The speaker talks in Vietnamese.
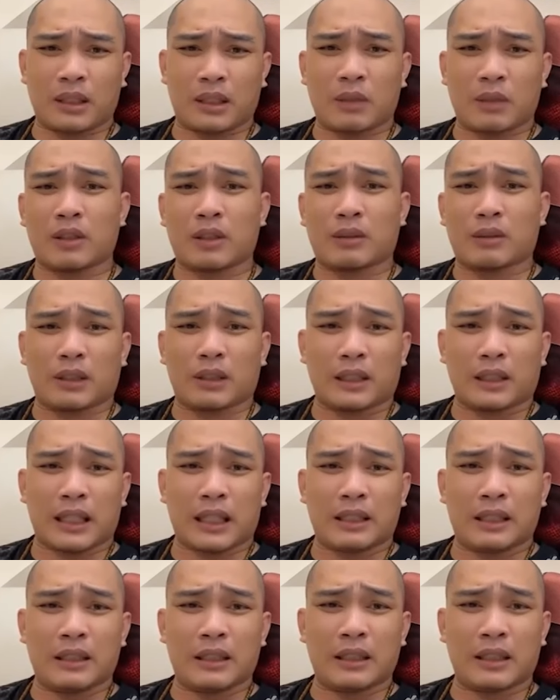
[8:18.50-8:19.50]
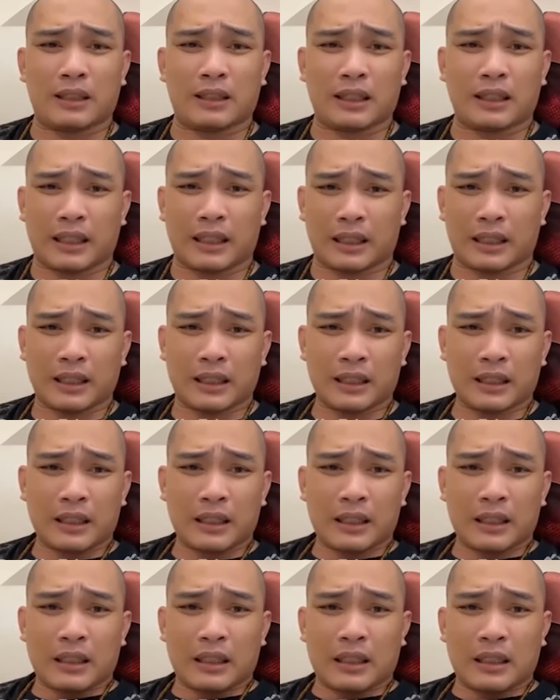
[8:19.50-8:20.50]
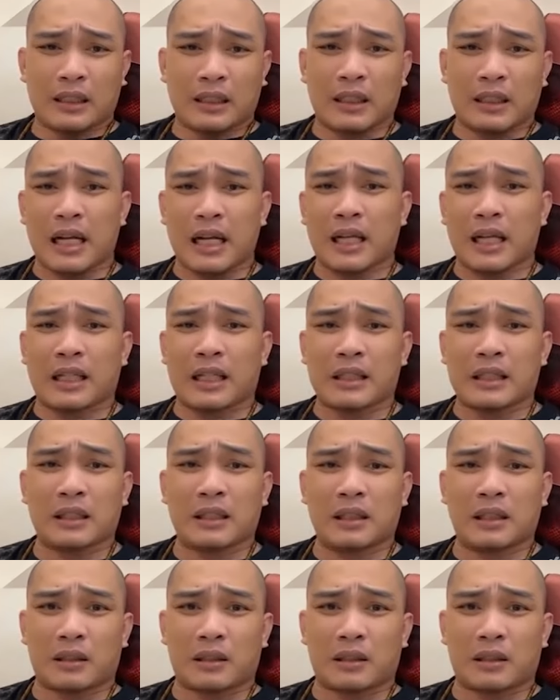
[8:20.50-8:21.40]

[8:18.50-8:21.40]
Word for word: cái quan trọng nhất là anh nhớ được nghe này là cái sự